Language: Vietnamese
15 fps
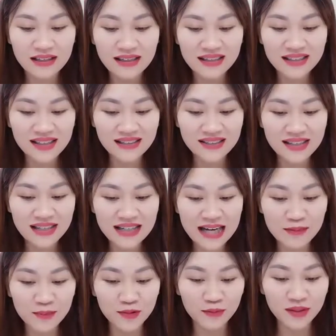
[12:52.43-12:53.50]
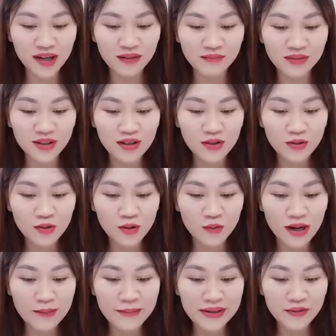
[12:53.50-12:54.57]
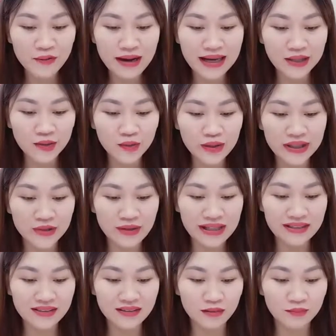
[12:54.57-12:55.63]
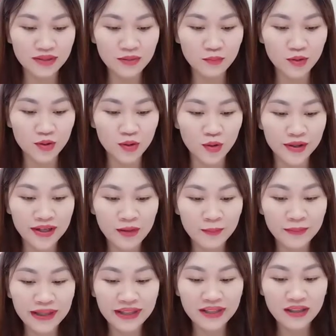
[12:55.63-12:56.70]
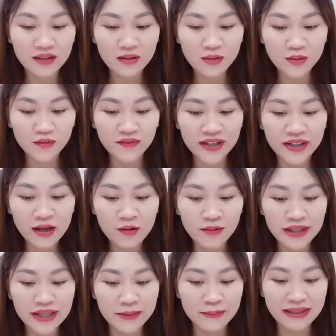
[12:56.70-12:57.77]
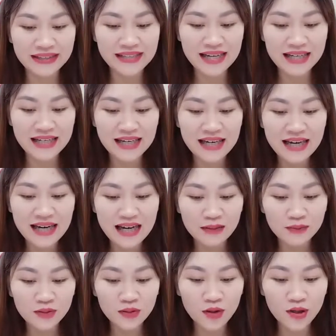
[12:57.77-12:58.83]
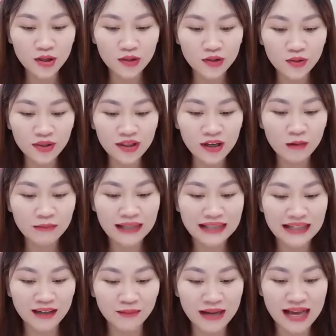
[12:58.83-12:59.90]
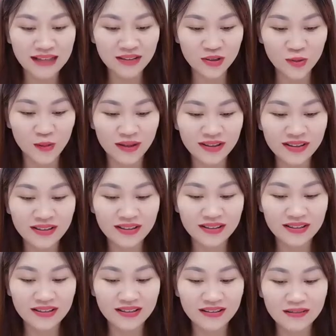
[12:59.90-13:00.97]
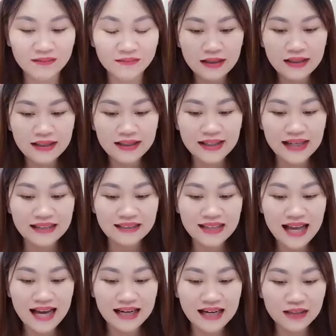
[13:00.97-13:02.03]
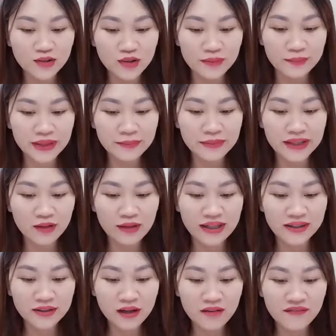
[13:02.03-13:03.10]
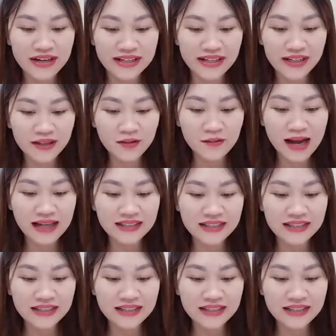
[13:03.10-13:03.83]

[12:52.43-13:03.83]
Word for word: Thật xinh đẹp đúng không? Khổ qua bên ngoài thủy nhuận giống như một khối ngọc bích, cùng với cầu kỷ bên trên, làm cho tôi có chút không đành lòng ăn xuống. Khán giả đang chuẩn bị bình luận tỏ vẻ thích đồ ăn